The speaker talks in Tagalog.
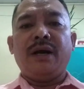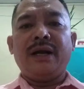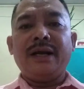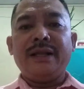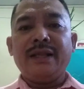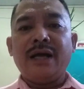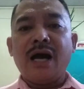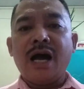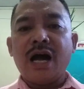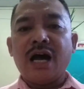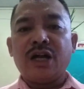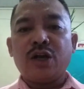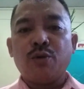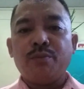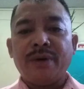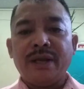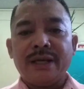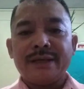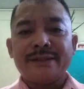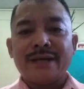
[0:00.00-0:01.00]
Magandang araw
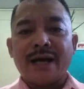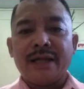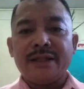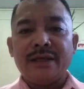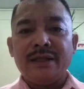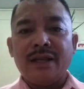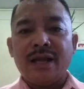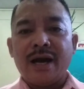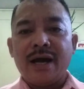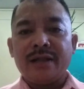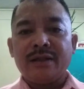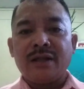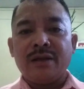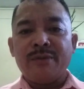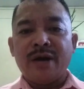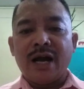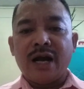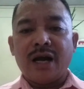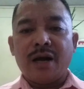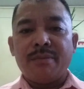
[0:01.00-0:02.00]
pala sa atin lahat
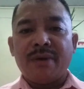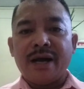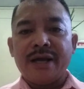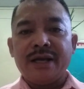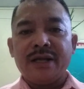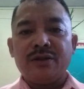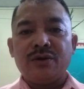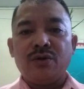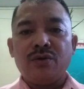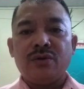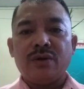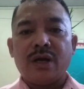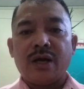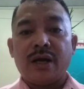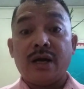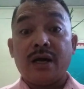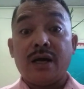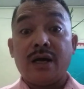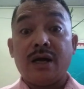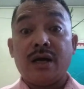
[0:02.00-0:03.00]
mga kabayan no.
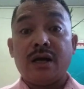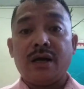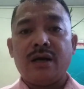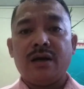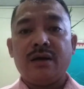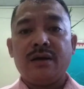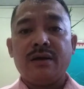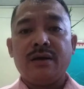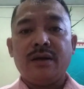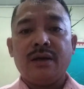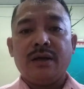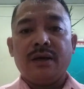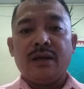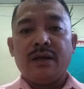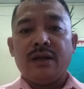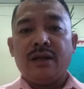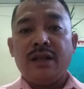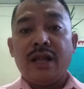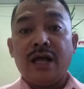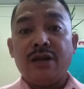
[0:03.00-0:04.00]
Uh,
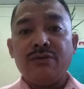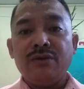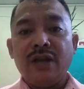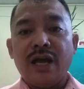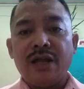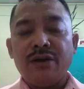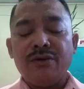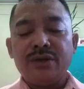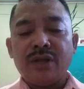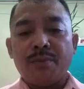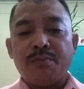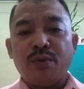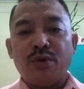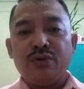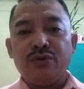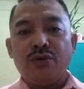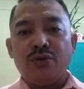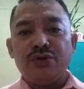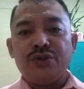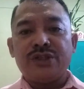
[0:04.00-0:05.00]
Lalong-lalo na po
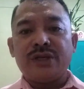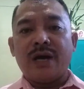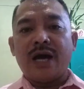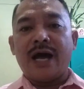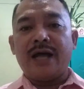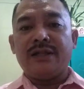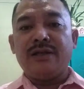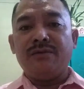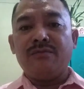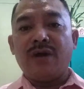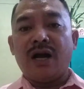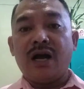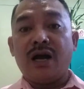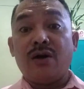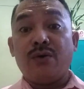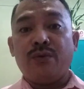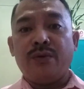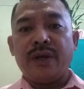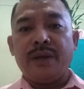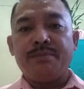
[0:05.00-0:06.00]
doon sa ating
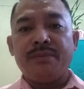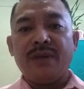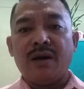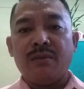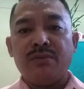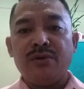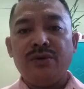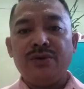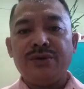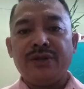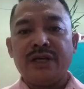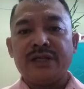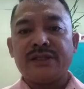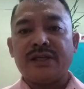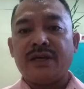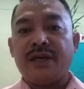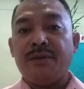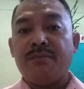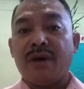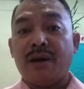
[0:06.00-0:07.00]
mga OFW na
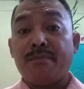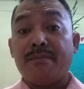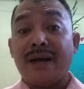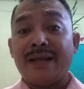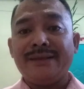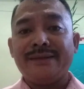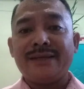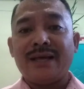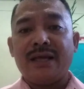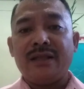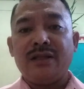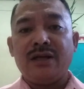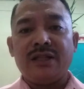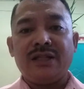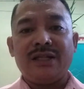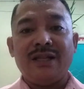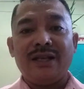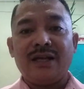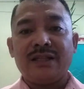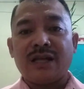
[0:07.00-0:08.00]
sa ibang bansa na
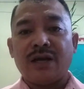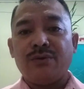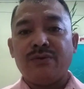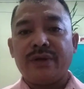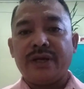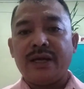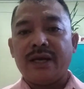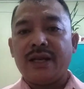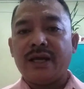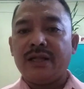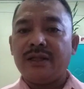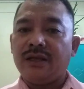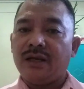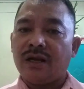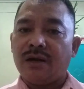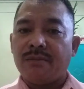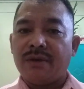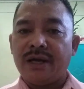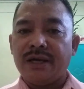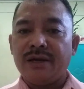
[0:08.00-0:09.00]
tinatagurian nating
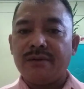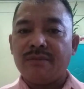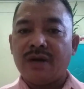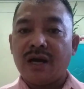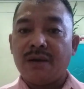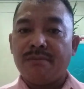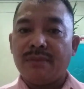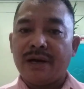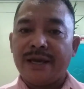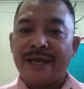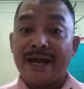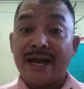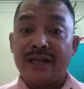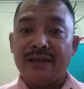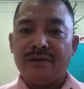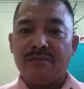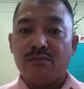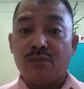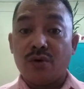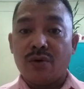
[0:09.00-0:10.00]
kabayan, mga
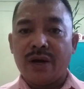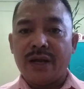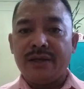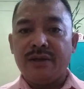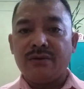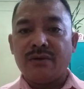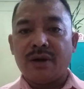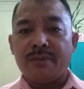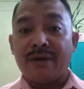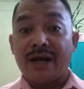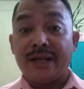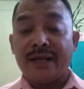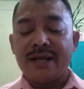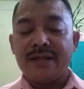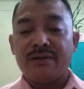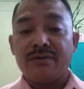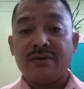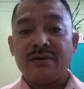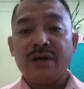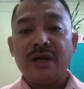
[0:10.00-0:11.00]
bayaning buhay, no, kabayan.
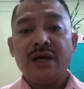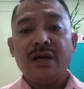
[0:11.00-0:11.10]
No?